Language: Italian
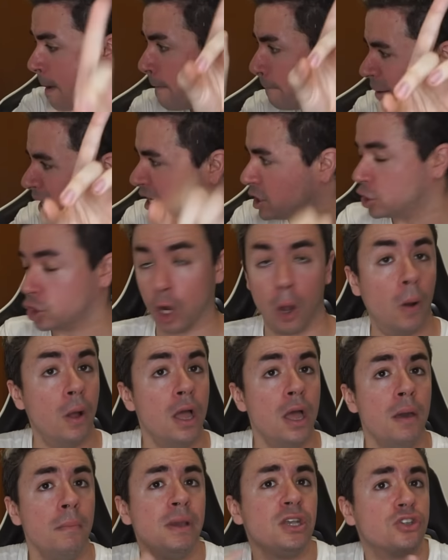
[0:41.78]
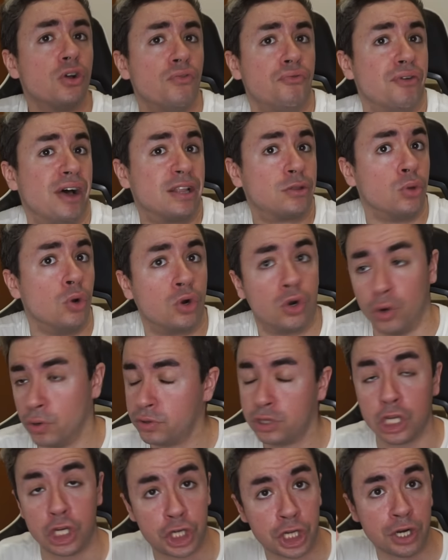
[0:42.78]
Perciò, mi sono fatto un
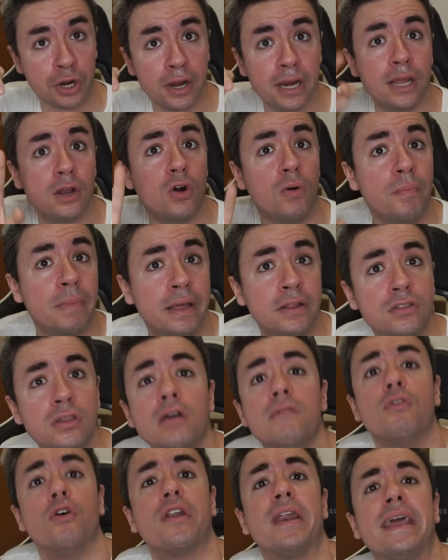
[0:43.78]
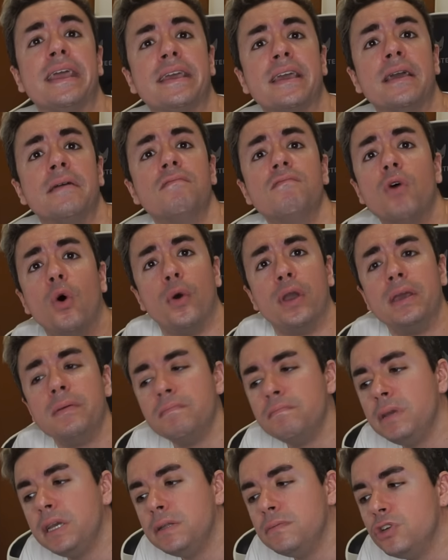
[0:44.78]
conticino e nei commenti io vorrei che voi
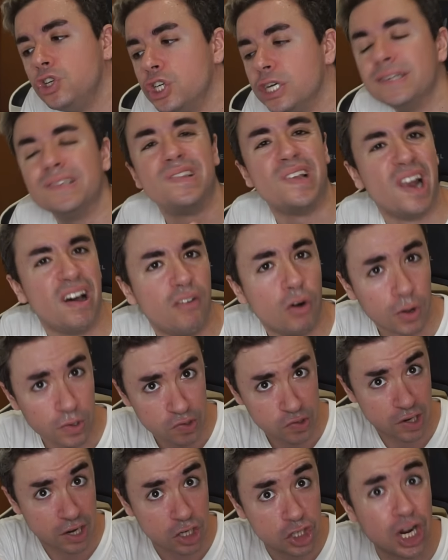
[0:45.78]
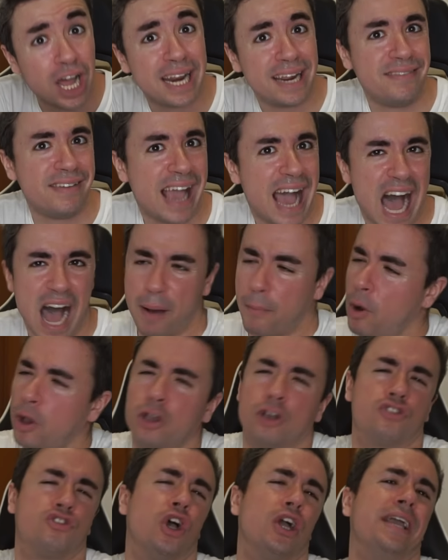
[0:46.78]
mi diceste la vostra. Ci arriviamo,
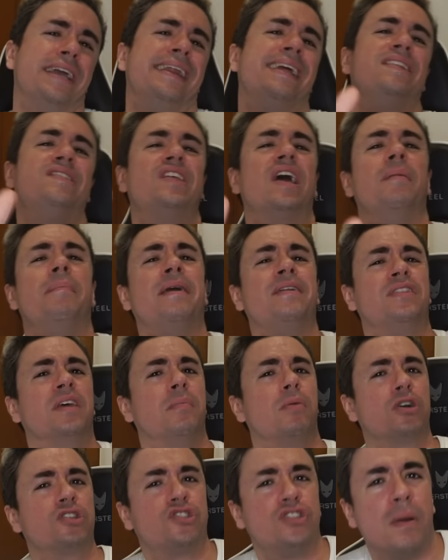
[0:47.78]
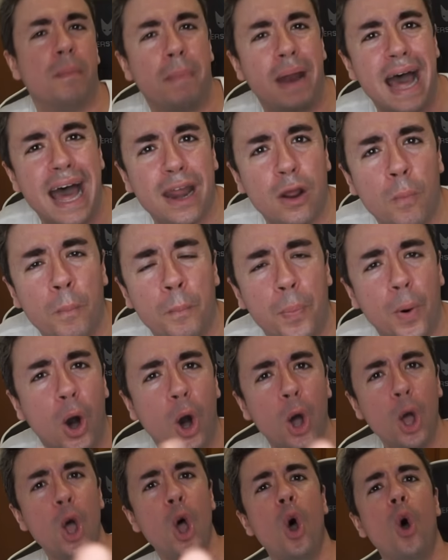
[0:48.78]
io so che inizialmente può sembrare un
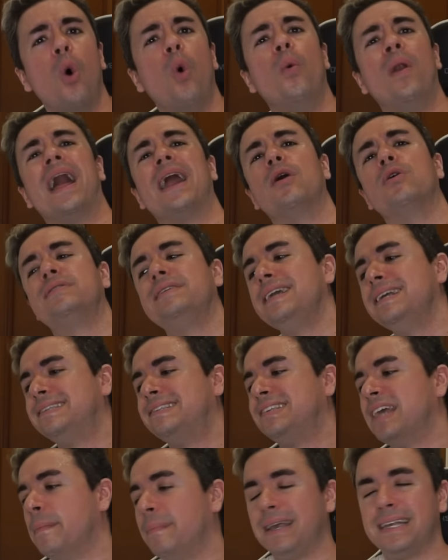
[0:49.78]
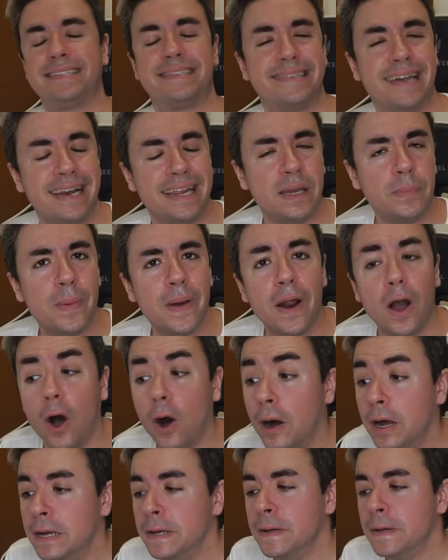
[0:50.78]
po' una notizia messa lì,
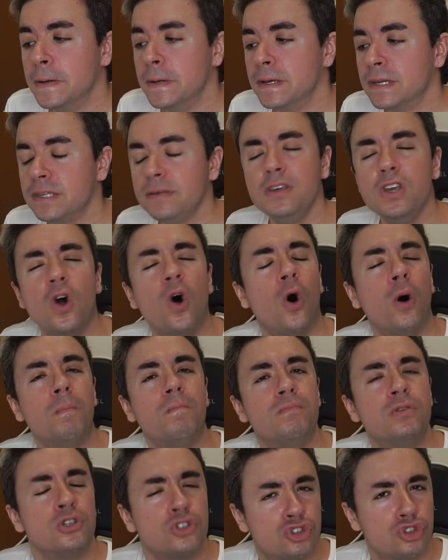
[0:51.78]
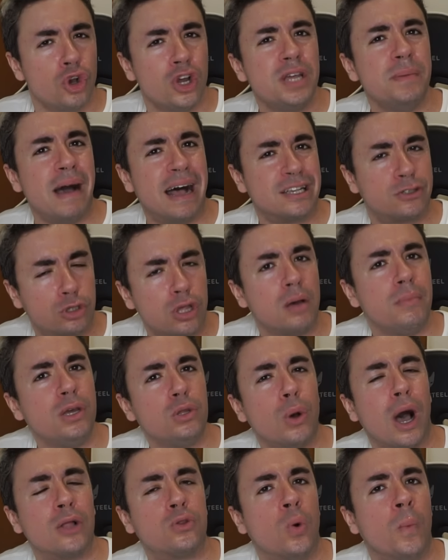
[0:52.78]
però io sono rimasto
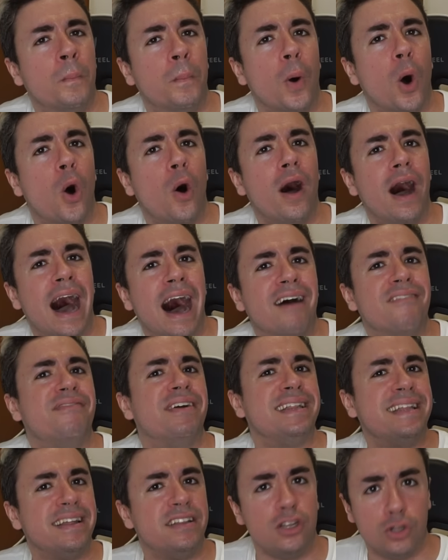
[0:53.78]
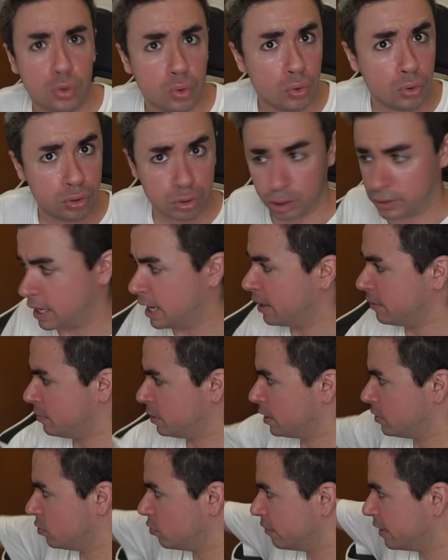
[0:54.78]
abituato un po' a vedere di tutto dalla
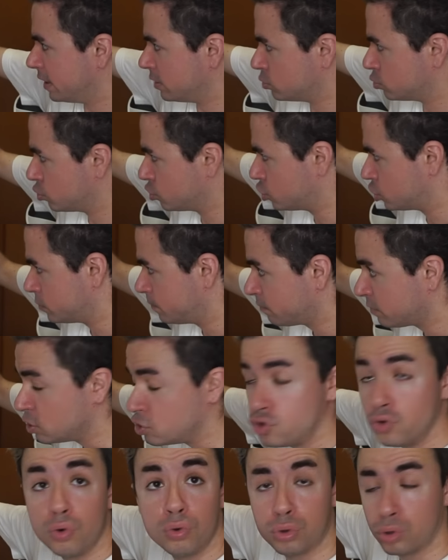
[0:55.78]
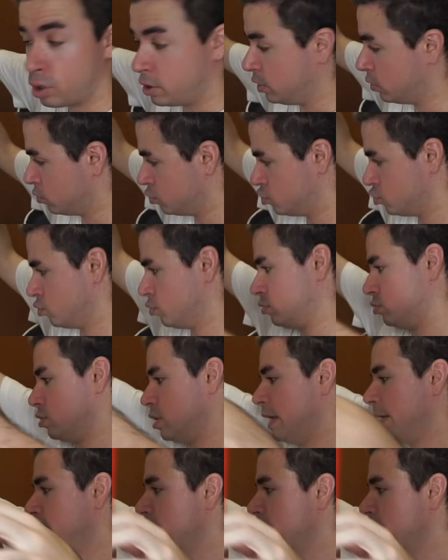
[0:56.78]
mia Juventus, giuntoli non giuntoli.